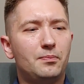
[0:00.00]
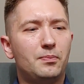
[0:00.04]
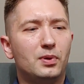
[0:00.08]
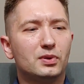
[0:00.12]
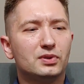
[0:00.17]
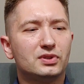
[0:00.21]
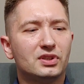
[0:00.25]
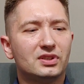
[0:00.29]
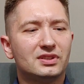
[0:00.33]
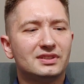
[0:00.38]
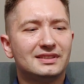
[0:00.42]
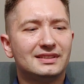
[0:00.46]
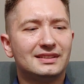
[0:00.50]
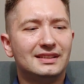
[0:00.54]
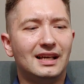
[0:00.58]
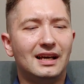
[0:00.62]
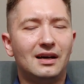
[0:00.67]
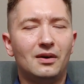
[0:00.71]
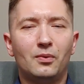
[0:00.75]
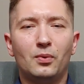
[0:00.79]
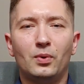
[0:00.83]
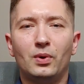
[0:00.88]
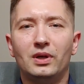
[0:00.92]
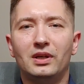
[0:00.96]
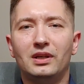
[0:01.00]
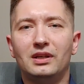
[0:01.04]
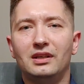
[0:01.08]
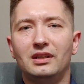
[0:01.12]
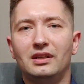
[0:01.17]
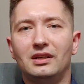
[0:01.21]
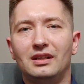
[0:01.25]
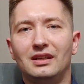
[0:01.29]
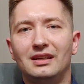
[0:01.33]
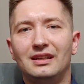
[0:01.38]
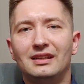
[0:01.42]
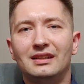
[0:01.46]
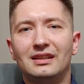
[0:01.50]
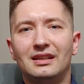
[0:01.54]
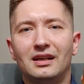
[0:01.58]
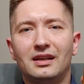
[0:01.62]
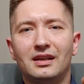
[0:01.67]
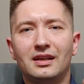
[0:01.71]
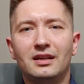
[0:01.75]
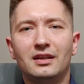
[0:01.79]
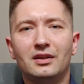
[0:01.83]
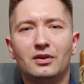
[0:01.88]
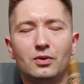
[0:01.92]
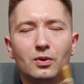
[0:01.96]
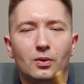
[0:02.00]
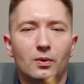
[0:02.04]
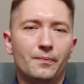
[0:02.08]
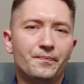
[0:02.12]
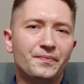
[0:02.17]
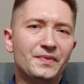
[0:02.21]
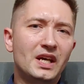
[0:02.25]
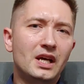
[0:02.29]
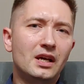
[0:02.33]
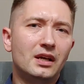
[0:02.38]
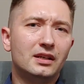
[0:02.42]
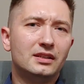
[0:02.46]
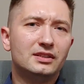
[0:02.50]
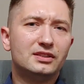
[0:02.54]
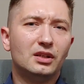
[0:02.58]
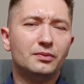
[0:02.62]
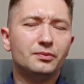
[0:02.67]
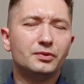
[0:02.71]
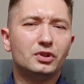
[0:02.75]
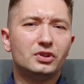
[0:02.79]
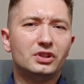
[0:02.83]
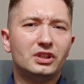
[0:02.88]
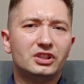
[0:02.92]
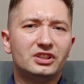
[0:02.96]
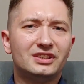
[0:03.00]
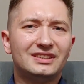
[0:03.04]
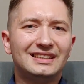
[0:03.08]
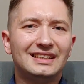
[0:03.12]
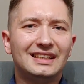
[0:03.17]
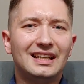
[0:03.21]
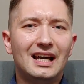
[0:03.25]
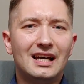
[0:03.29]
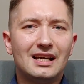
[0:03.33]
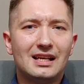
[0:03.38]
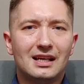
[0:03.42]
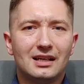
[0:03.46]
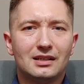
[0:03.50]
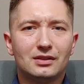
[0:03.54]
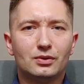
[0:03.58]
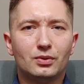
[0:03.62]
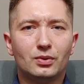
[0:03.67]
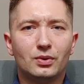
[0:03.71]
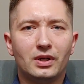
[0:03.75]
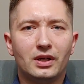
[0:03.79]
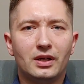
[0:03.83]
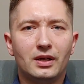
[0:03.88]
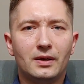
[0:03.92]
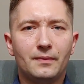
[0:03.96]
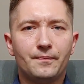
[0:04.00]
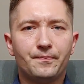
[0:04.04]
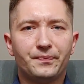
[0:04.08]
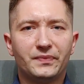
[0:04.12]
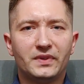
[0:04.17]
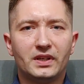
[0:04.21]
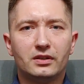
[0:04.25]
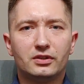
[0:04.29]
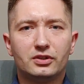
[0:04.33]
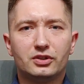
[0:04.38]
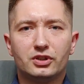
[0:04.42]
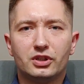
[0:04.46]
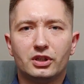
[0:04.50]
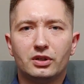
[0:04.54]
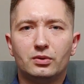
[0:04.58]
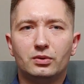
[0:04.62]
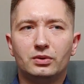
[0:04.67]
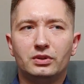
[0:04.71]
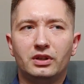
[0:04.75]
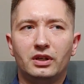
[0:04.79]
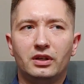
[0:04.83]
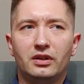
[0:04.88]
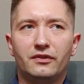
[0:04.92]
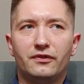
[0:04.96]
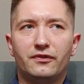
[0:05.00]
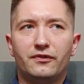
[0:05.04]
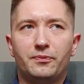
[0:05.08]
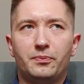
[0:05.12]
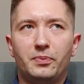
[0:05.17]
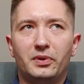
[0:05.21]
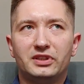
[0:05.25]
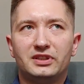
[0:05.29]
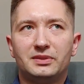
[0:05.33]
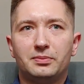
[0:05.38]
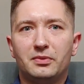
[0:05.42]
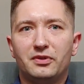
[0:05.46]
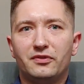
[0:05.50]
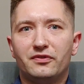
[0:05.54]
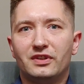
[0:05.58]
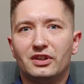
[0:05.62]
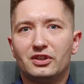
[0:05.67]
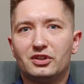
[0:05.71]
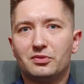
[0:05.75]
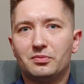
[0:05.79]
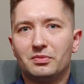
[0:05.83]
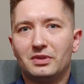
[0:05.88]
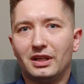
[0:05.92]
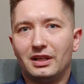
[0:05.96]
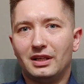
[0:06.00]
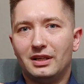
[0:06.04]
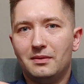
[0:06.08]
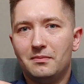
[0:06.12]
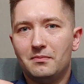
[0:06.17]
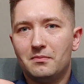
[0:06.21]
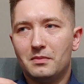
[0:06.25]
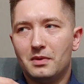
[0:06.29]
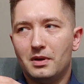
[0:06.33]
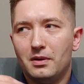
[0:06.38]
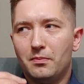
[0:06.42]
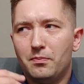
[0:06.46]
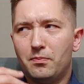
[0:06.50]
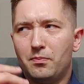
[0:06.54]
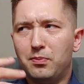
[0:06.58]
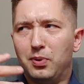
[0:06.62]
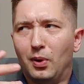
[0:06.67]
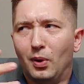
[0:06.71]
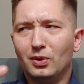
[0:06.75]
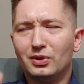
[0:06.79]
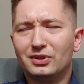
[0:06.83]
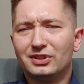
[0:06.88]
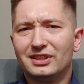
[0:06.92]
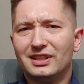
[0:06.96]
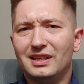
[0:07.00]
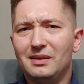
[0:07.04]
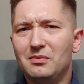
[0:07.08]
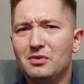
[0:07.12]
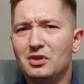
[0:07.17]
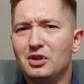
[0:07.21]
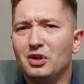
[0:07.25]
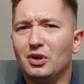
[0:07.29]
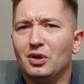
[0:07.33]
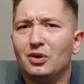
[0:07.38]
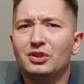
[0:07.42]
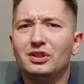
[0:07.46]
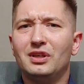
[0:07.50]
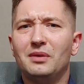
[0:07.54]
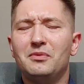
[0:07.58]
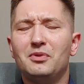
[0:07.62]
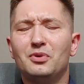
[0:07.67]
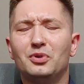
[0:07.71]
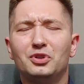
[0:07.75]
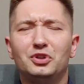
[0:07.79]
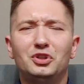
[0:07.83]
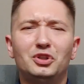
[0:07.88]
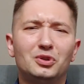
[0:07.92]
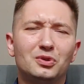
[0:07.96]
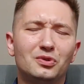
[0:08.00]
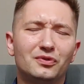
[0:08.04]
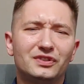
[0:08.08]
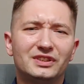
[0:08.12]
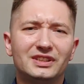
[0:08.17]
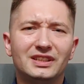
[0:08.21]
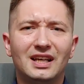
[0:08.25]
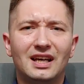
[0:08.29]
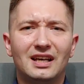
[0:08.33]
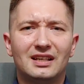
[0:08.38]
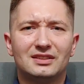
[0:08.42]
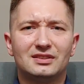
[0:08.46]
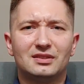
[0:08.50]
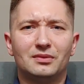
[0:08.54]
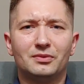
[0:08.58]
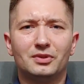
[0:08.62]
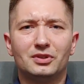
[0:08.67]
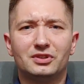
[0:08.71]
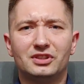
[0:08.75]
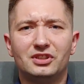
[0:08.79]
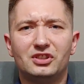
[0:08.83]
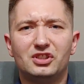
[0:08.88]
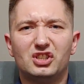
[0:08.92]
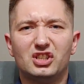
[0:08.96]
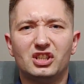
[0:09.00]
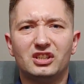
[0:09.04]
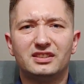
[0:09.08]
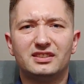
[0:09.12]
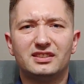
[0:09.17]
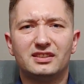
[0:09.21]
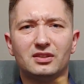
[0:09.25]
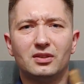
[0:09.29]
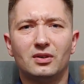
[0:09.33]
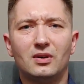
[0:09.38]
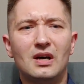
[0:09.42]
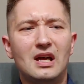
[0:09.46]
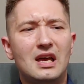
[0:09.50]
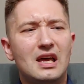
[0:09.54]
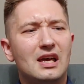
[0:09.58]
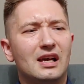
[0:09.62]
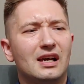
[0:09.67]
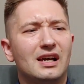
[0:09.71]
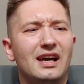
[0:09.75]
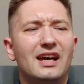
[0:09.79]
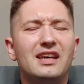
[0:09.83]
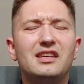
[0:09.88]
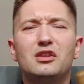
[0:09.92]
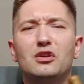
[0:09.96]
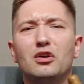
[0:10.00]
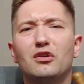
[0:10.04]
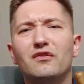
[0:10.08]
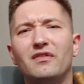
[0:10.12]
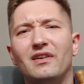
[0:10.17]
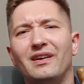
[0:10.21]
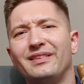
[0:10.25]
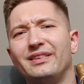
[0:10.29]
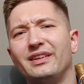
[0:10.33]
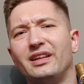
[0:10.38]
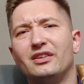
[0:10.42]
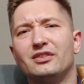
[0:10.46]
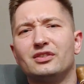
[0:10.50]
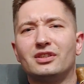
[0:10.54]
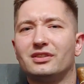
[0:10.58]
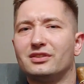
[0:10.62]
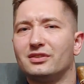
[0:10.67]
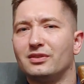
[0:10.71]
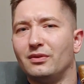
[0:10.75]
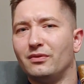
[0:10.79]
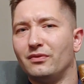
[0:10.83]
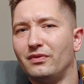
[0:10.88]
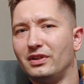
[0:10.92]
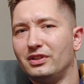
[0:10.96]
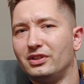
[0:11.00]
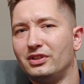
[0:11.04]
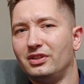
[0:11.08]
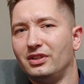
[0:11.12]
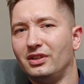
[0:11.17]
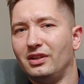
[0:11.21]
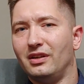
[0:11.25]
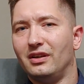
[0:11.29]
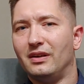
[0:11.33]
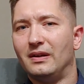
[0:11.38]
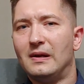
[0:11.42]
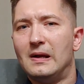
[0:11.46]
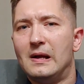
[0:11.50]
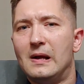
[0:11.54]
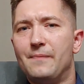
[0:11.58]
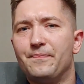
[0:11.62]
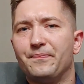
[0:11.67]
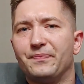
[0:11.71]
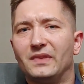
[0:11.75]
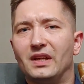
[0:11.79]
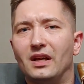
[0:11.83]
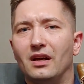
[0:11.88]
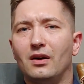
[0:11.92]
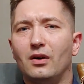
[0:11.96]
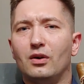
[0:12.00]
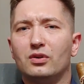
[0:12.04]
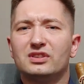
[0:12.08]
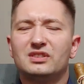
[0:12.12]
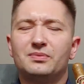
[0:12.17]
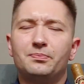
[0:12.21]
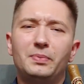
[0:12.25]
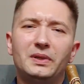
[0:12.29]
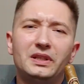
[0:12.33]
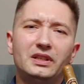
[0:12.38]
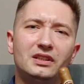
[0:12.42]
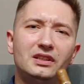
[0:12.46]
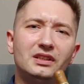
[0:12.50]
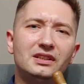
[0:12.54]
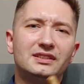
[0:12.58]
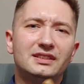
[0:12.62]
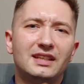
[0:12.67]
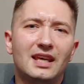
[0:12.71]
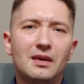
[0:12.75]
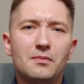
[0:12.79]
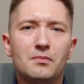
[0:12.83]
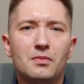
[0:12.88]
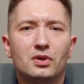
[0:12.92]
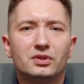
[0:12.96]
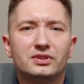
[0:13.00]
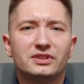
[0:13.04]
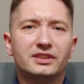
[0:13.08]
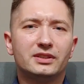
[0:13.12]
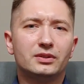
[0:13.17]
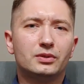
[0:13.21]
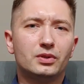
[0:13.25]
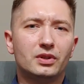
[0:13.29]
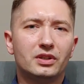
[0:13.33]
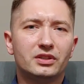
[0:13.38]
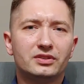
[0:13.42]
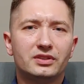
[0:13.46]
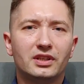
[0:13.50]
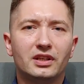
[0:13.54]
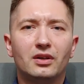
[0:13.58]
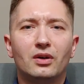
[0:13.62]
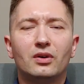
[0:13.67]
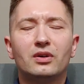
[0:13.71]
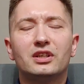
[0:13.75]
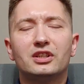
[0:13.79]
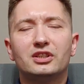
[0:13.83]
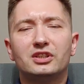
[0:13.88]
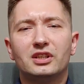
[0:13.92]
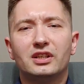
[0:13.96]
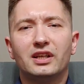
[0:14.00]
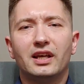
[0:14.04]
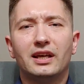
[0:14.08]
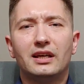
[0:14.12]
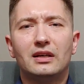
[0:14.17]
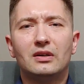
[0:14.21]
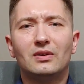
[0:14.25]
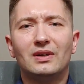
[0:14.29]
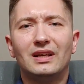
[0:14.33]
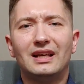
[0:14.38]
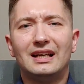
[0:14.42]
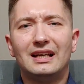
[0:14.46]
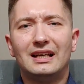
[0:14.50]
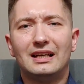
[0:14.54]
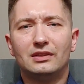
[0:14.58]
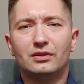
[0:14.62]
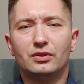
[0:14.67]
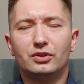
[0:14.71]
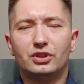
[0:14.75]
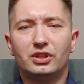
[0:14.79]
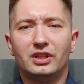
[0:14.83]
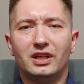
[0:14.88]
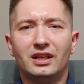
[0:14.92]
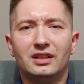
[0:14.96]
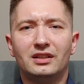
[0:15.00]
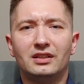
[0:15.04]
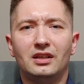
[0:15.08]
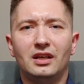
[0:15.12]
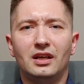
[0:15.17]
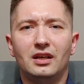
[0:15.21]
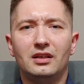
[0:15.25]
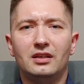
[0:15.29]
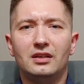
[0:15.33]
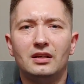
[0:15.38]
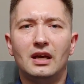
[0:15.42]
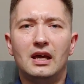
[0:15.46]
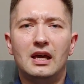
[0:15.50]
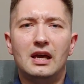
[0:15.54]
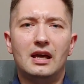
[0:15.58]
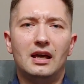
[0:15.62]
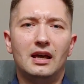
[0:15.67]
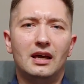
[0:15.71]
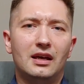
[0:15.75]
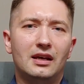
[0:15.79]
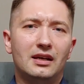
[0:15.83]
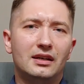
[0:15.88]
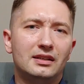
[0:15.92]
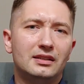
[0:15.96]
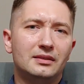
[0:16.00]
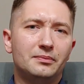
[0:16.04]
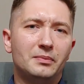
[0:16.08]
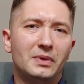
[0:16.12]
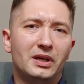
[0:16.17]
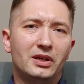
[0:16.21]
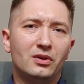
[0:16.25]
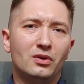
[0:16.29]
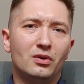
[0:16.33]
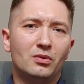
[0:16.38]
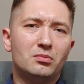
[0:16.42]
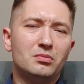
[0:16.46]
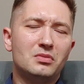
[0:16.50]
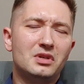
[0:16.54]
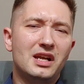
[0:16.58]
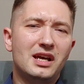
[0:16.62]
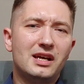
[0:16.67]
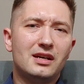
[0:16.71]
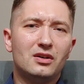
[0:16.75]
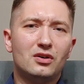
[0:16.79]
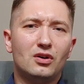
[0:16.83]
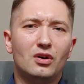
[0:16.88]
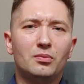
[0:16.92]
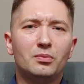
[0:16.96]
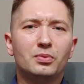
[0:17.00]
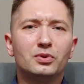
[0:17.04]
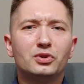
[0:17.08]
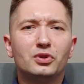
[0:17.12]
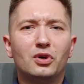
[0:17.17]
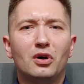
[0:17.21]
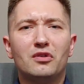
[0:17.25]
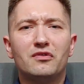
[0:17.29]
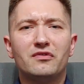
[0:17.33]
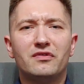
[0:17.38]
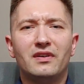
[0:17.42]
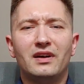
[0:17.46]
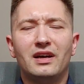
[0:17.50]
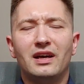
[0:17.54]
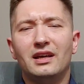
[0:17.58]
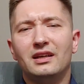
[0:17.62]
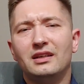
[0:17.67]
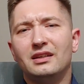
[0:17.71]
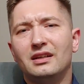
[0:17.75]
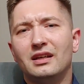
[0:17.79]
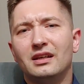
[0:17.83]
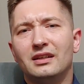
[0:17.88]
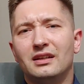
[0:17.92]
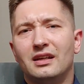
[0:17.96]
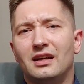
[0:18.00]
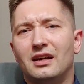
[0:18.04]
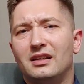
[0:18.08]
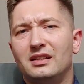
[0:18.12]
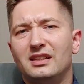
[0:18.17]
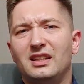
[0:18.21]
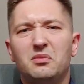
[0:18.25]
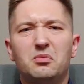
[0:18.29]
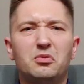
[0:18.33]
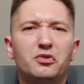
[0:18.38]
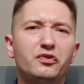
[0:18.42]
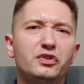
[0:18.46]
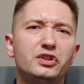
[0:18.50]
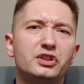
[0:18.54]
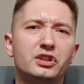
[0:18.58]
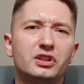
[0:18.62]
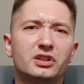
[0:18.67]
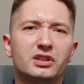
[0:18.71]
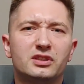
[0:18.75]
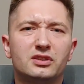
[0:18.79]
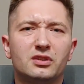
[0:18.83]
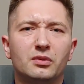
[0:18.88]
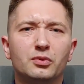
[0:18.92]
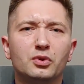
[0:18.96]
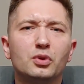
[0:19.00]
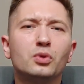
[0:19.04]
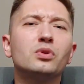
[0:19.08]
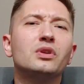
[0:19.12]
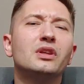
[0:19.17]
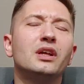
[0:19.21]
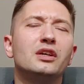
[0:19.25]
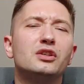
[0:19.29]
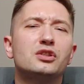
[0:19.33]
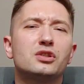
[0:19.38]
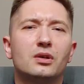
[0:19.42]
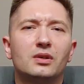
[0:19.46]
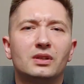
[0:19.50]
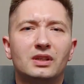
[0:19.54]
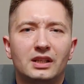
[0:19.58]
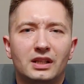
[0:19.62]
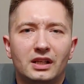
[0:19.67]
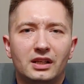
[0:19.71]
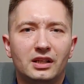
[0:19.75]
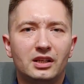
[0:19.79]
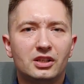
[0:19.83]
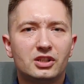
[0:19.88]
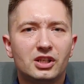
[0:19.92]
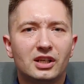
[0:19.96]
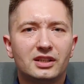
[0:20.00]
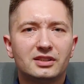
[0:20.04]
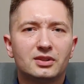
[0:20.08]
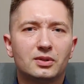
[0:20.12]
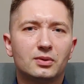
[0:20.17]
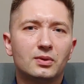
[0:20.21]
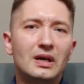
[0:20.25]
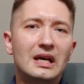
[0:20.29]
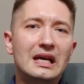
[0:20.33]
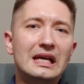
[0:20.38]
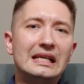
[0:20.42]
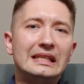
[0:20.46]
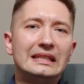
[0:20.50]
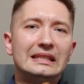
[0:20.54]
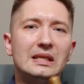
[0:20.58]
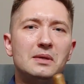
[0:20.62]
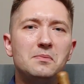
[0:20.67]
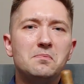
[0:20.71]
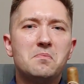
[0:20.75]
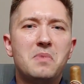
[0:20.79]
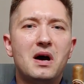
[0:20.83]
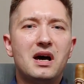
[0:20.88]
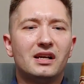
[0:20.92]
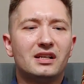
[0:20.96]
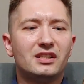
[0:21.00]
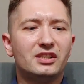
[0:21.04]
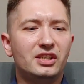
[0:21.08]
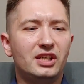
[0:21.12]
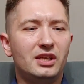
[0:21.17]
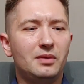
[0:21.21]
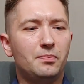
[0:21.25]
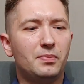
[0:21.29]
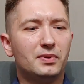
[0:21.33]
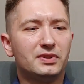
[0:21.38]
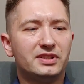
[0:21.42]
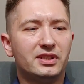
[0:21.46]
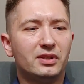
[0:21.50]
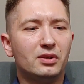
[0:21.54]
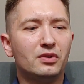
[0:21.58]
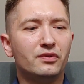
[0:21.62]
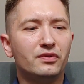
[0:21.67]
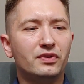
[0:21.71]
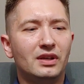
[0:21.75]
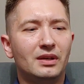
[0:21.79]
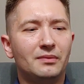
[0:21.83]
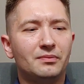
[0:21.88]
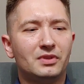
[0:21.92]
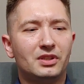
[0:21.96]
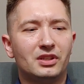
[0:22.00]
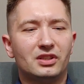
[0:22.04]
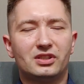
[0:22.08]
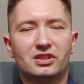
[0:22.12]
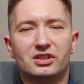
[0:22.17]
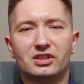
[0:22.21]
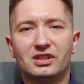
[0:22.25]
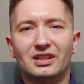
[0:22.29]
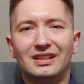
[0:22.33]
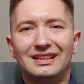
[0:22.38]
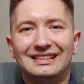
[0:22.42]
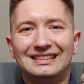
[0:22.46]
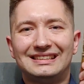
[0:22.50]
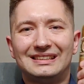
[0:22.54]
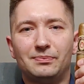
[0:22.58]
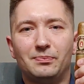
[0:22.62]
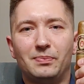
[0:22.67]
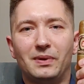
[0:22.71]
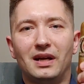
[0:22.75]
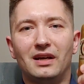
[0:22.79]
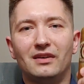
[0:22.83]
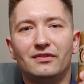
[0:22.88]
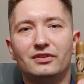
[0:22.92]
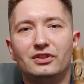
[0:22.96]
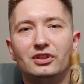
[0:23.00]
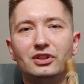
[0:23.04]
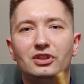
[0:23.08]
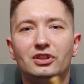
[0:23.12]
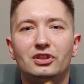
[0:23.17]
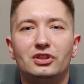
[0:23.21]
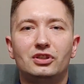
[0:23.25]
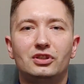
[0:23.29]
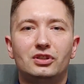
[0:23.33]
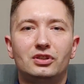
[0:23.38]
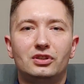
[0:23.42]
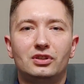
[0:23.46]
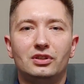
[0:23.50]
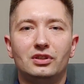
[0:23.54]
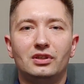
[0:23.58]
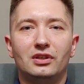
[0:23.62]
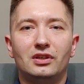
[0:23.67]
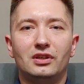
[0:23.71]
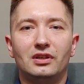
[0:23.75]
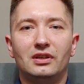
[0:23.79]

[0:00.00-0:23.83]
pozostały na rynku. Są to też cygara, które szczególnie w, powiedzmy w naszym takim polskim gronie miłośników cygar są dosyć często hejtowane, że są właśnie E, o zbyt niskiej mocy, która jest tutaj określona jako lekka do średniej, e, mają lekką budowę i generalnie mówi się, że są nudne i szkoda na nie czasu. Tym bardziej postanowiłem też e, sprawdzić